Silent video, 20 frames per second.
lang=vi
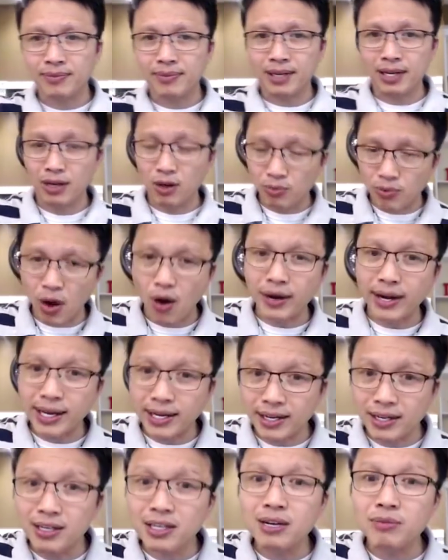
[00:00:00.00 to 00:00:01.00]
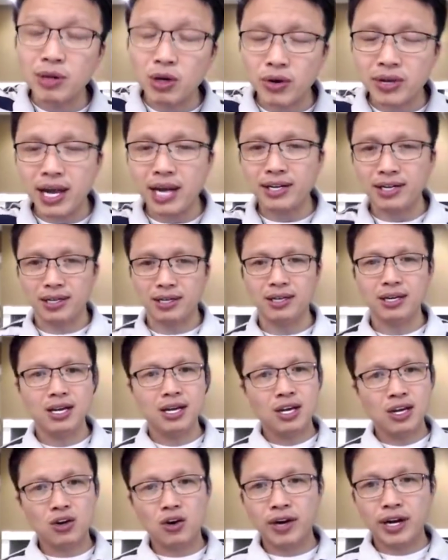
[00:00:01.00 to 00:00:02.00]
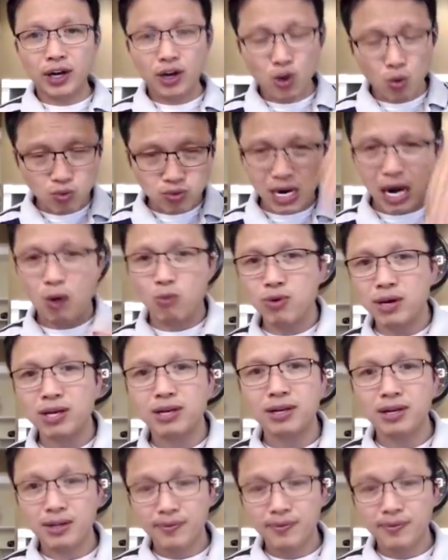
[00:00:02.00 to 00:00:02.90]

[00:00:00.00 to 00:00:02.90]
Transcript: thì lúc đó cái cưới nó mới có giá trị còn cái rung động á